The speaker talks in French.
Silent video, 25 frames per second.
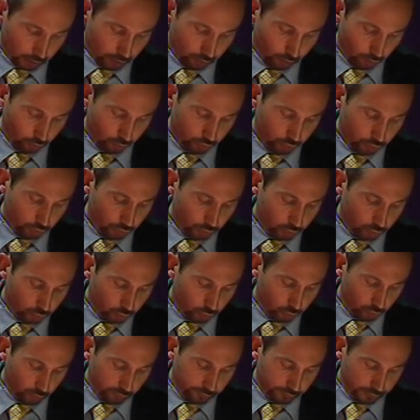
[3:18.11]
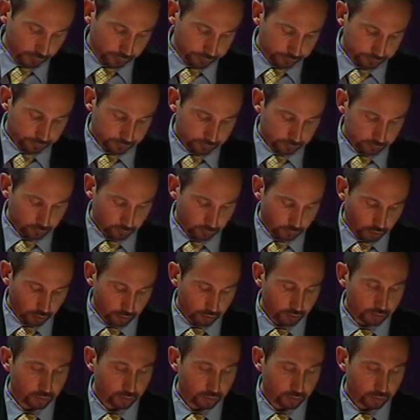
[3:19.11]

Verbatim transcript: On se retrouve dans,